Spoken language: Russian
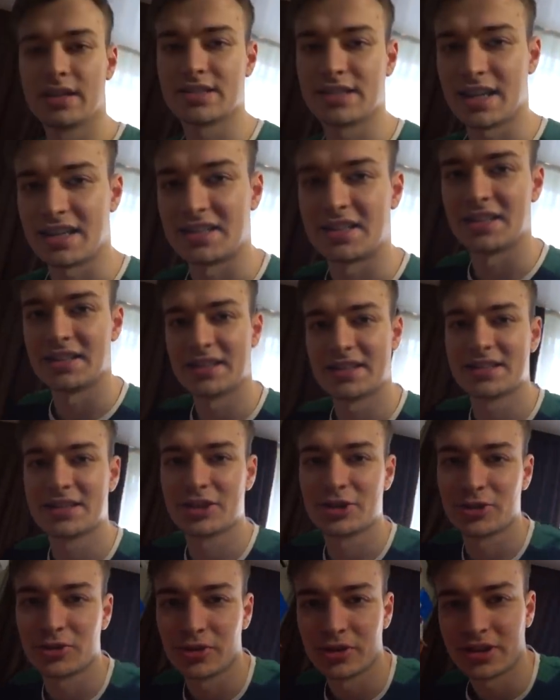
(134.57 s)
Кстати, если
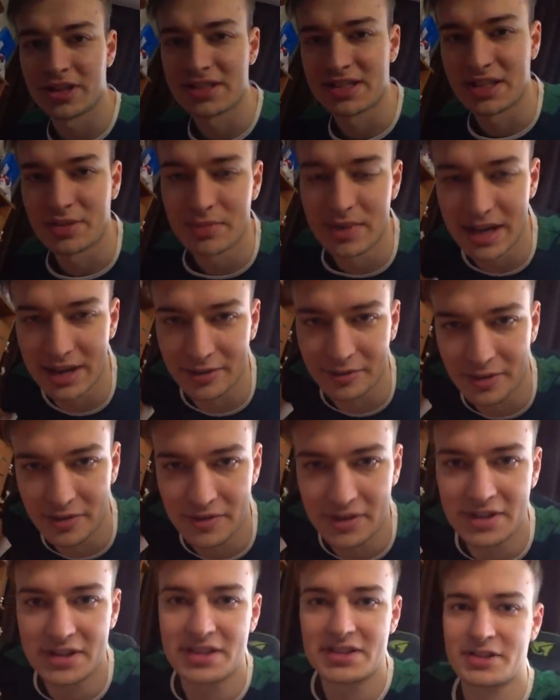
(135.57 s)
что, на стримах вы
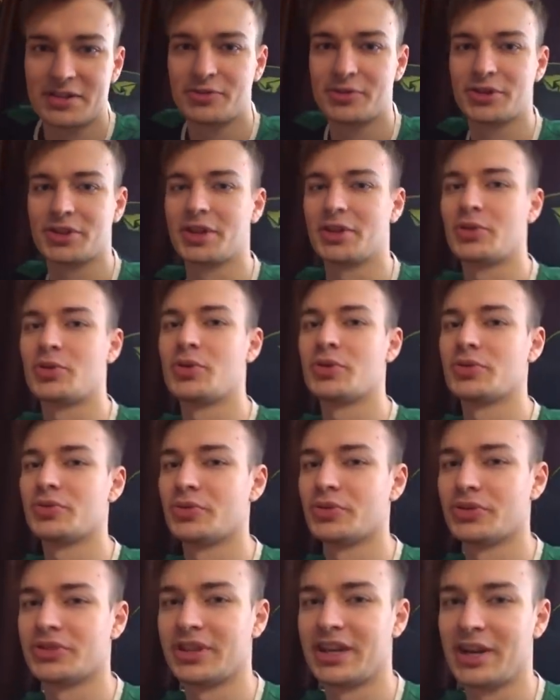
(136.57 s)
видите вот такой вот,
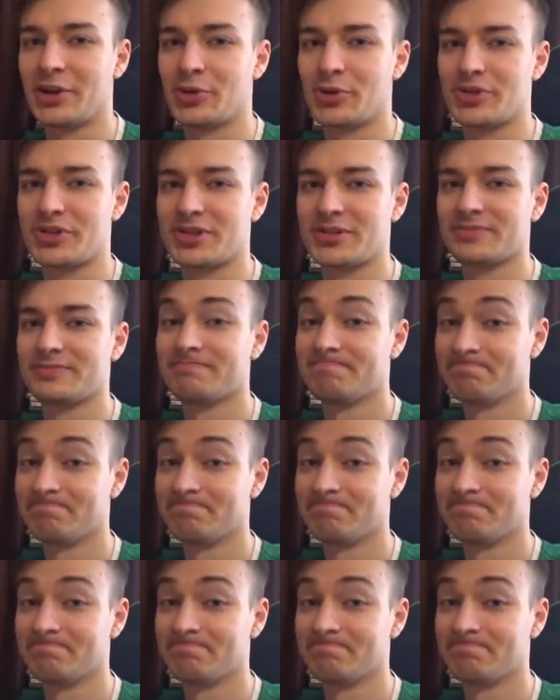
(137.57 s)
вот ракурс.